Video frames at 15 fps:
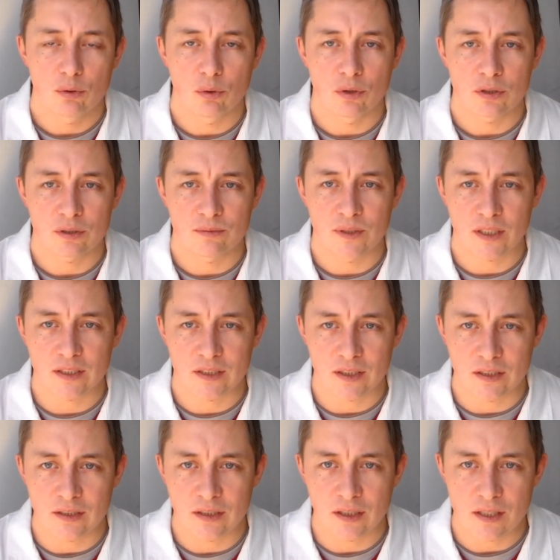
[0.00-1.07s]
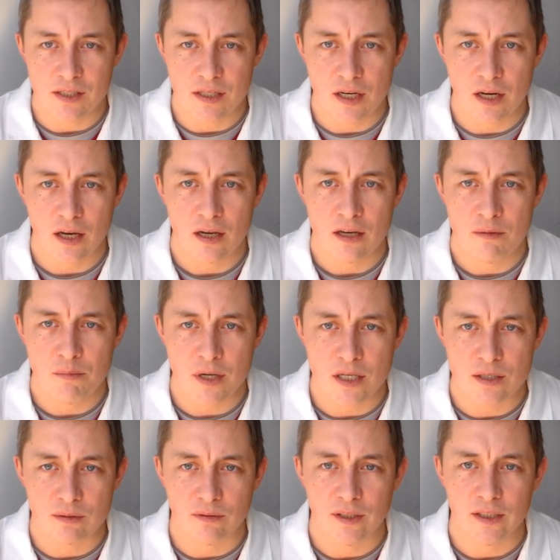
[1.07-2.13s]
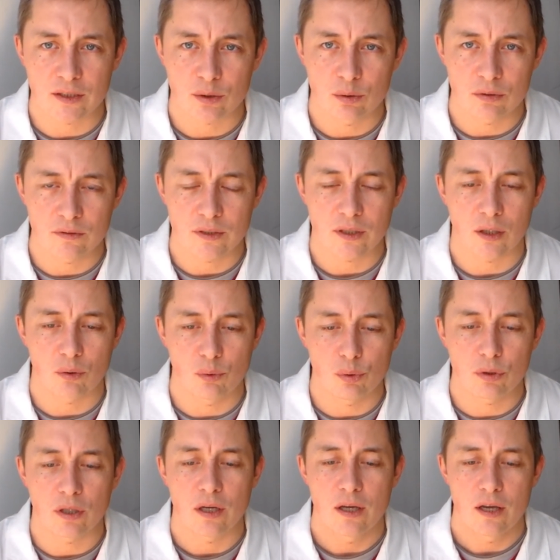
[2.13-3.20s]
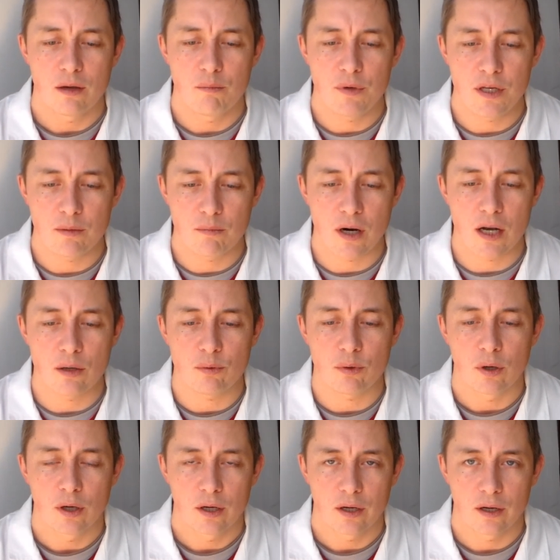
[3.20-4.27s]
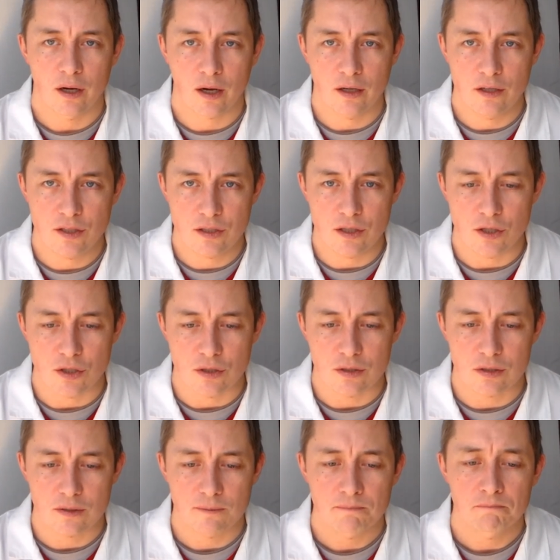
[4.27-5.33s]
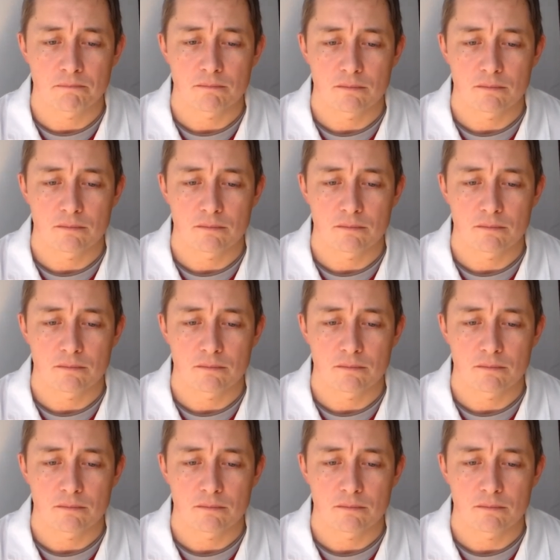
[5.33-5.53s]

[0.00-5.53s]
то сверхценная идея имеет в своей основе какую-то минимальную реалистичность.